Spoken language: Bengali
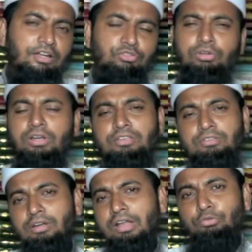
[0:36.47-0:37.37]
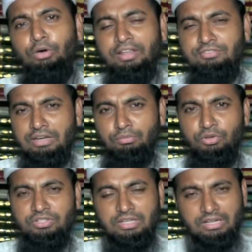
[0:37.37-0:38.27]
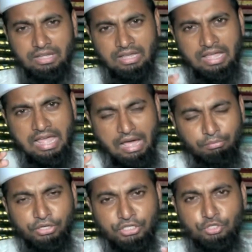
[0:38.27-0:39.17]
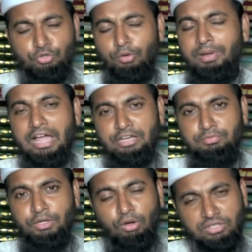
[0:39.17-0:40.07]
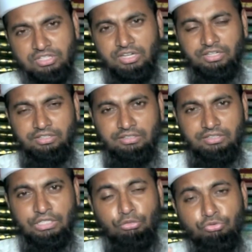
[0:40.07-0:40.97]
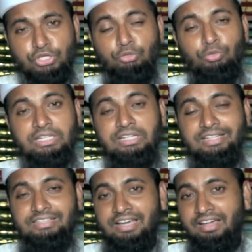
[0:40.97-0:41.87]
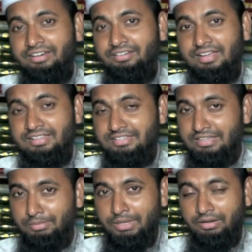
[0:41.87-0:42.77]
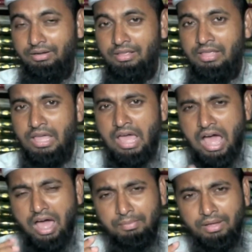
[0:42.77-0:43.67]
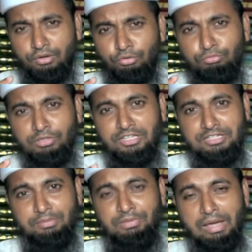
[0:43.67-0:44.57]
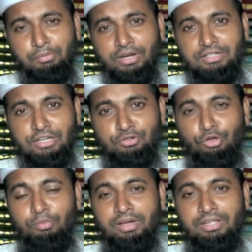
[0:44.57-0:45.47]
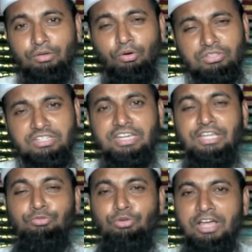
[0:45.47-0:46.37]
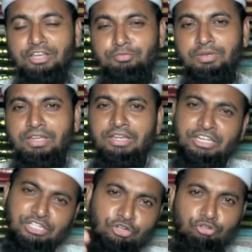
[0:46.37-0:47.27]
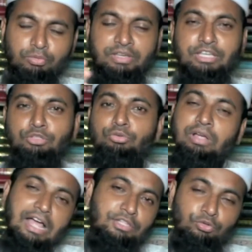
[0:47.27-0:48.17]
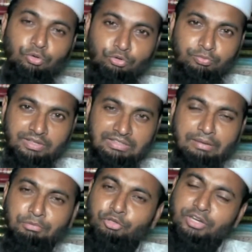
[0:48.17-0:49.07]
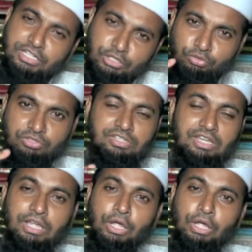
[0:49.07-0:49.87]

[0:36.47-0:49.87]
রসুল্লাহ সাল্লাহ আলাইসাল্লাম বলেছেন এমন একটি সময় আসবে অচিরেই ইউসিকু আইয়াতি নাসি জামান আমার উম্মতের সামনে এমন একটা সময় অচিরেই চলে আসবে সেই সময় কিছু কাজ ঘটবে তার ভিতরে একটি হচ্ছে